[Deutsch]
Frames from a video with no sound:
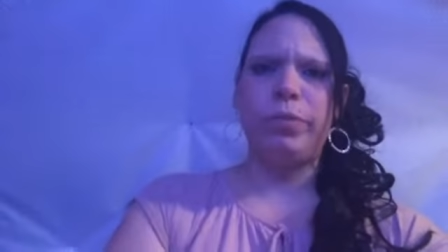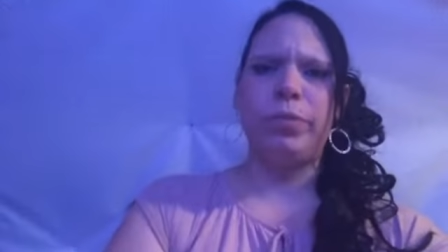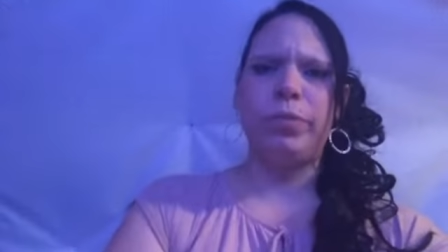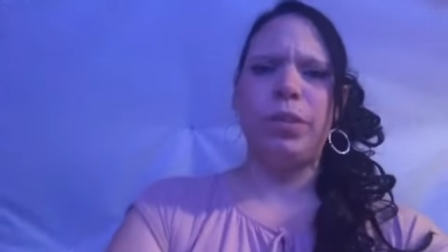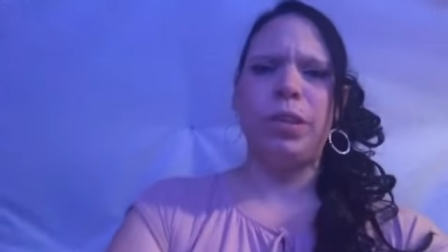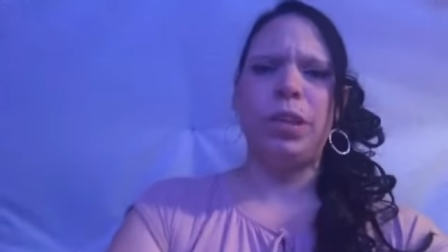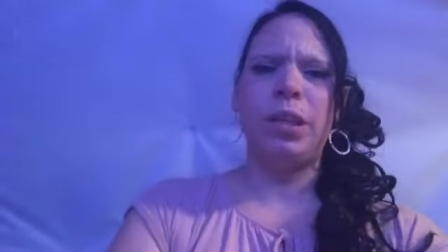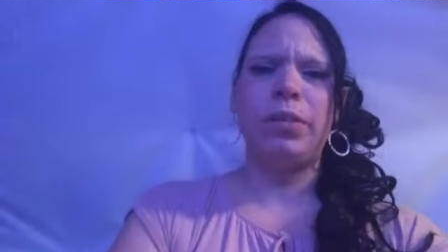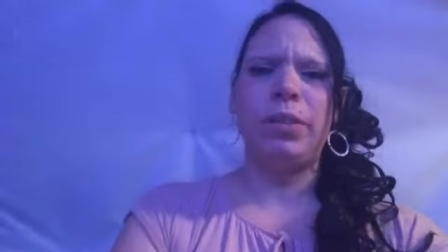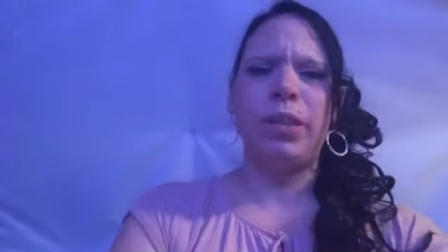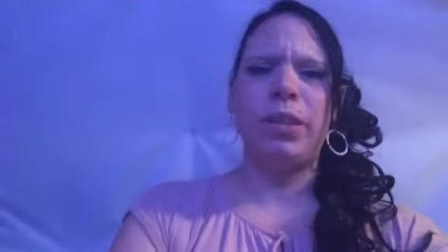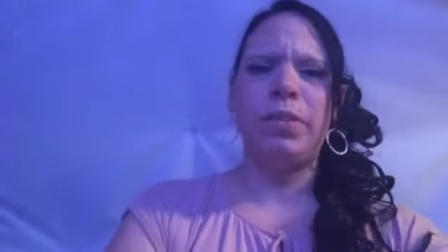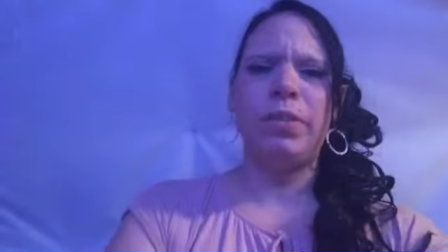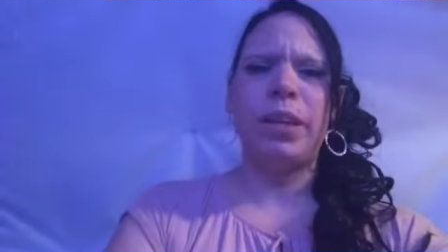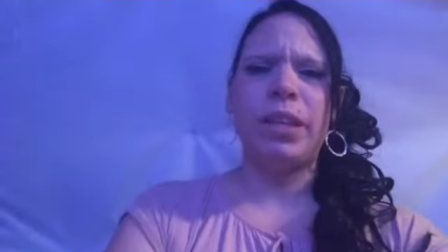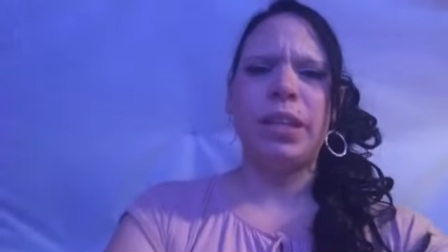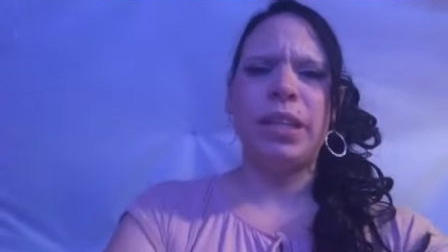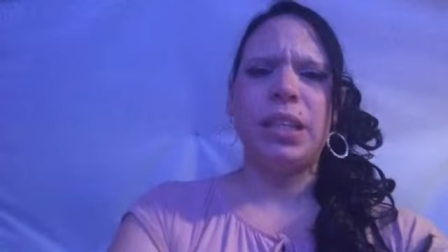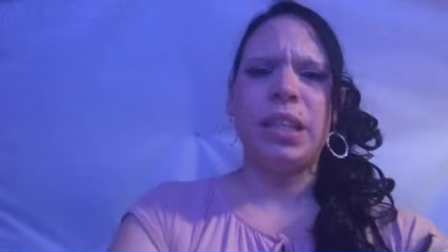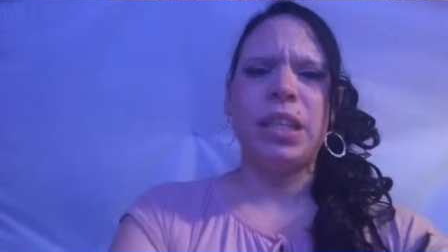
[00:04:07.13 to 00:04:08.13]
viel er wiegt,
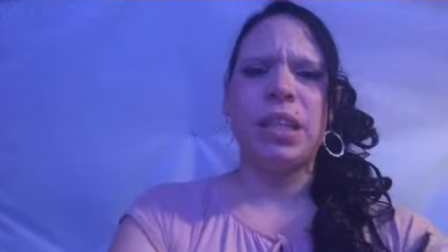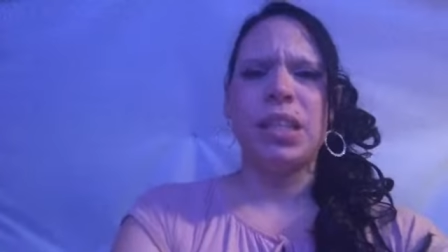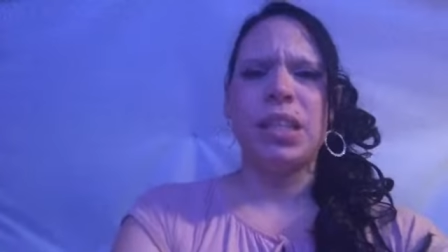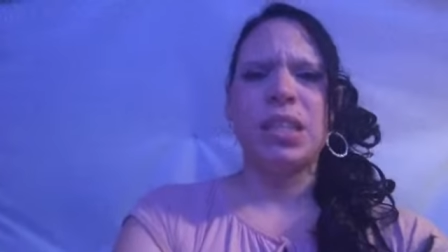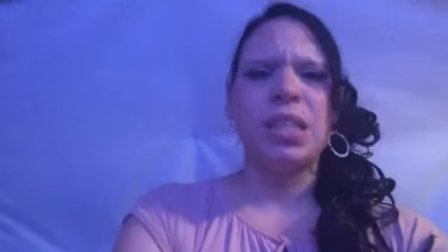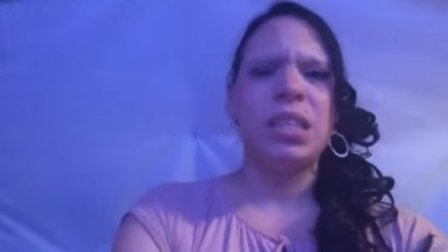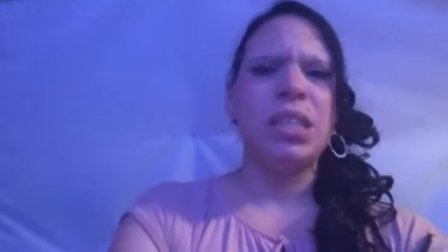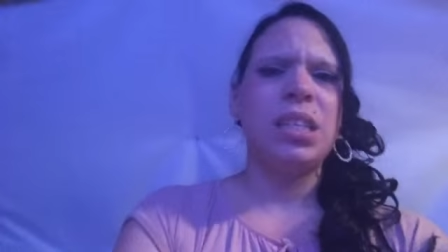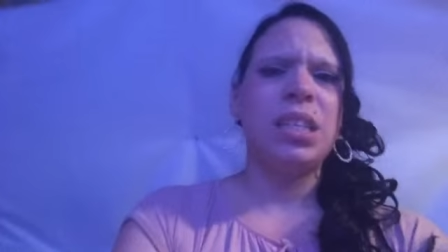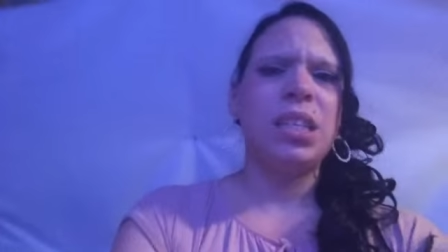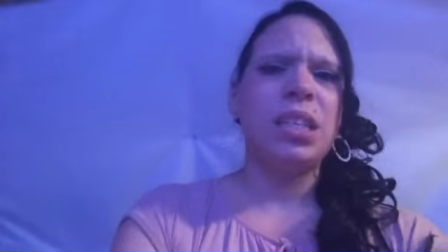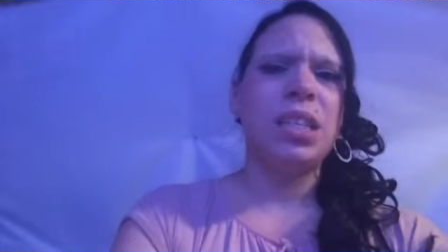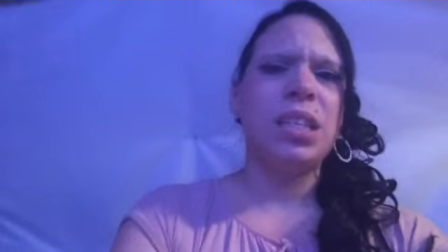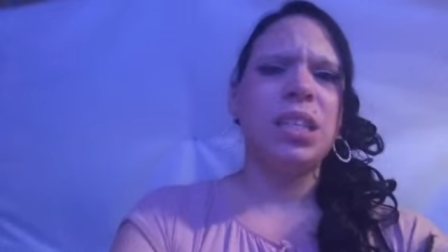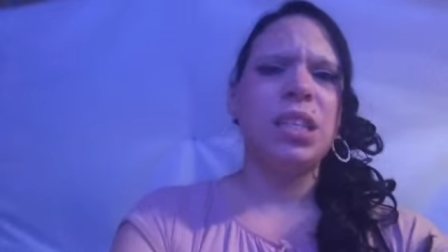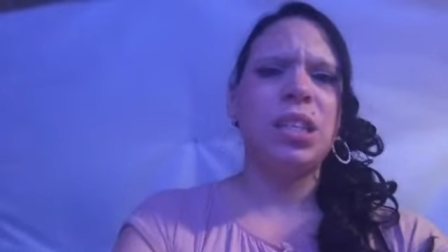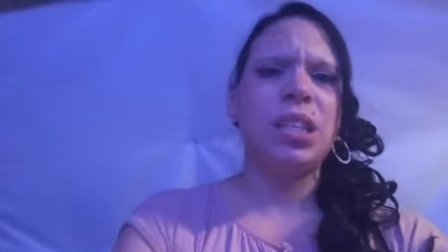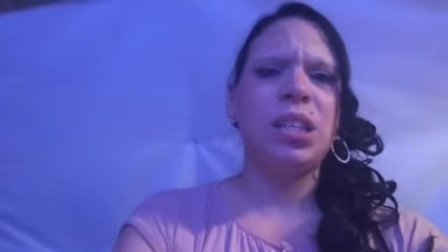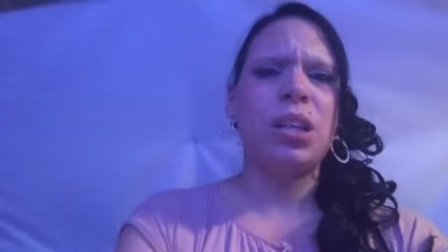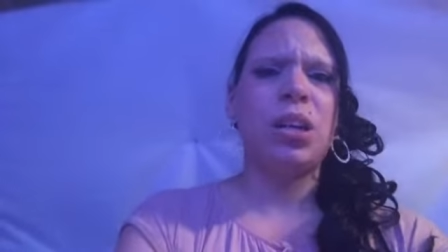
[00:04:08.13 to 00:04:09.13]
weiß ich jetzt nicht
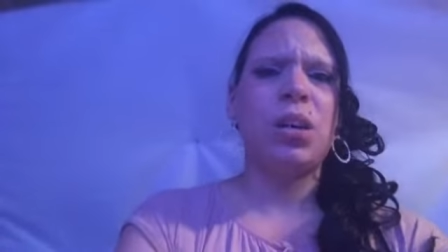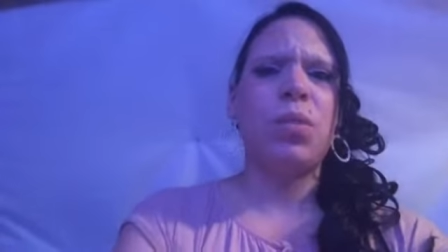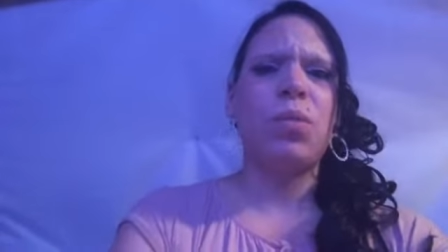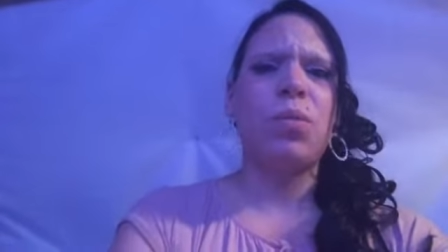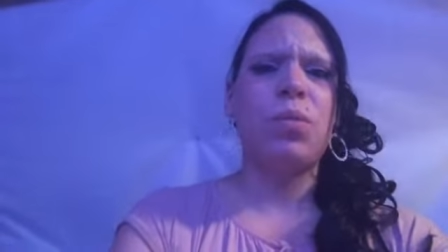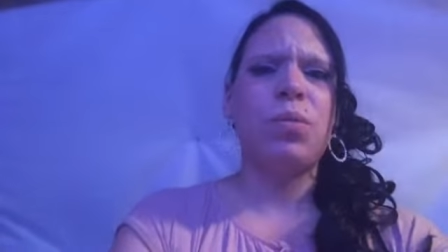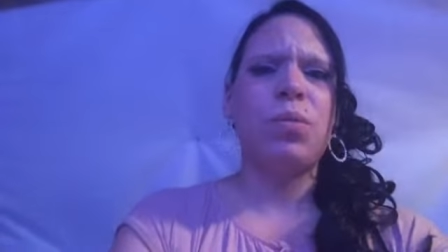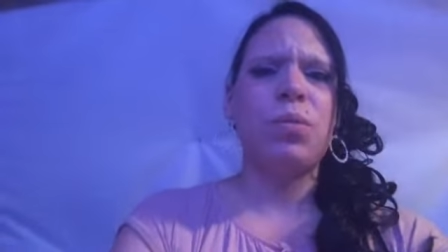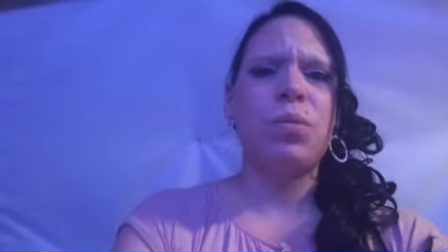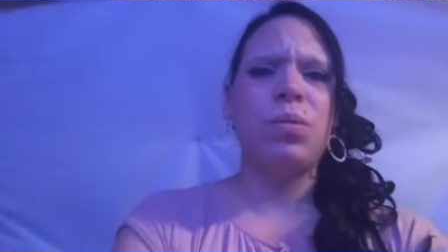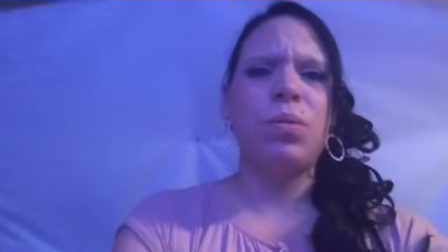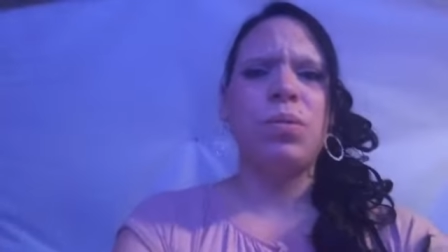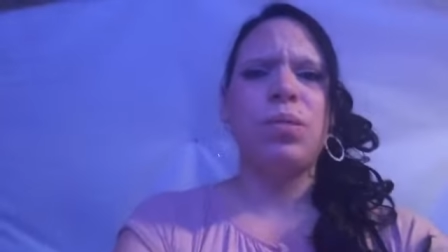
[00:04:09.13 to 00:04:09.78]
genau.